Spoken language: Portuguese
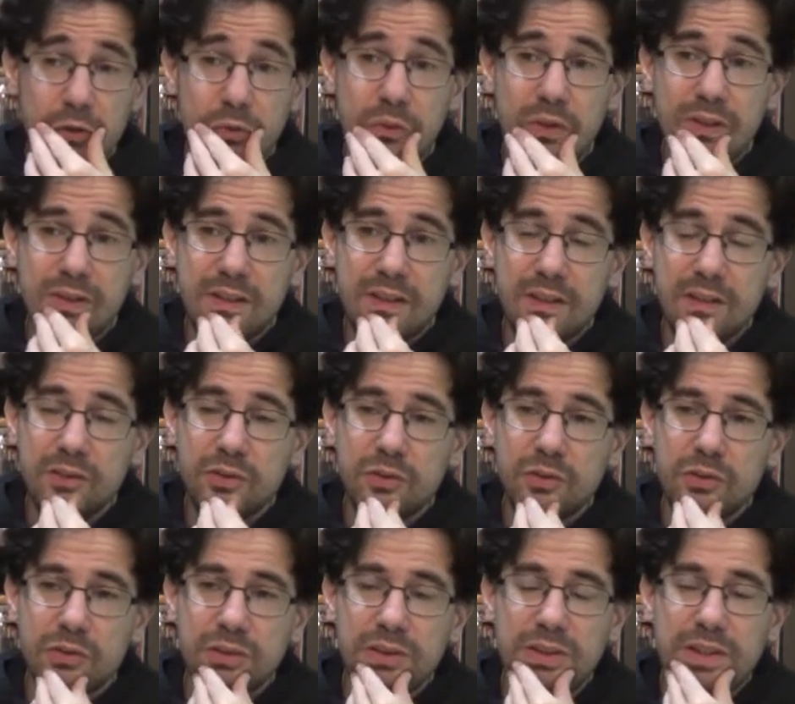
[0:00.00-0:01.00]
No
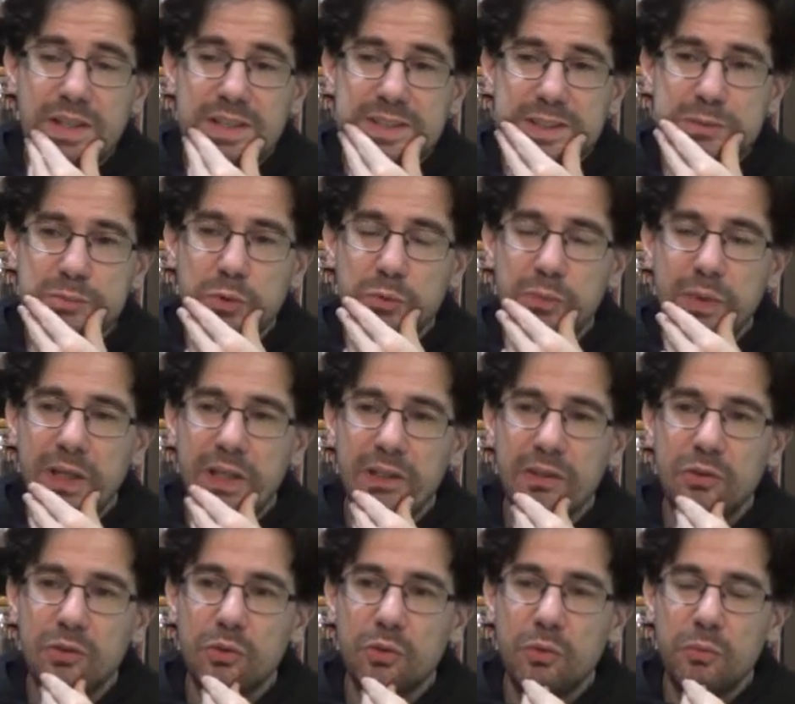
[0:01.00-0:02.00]
entanto, nesse momento,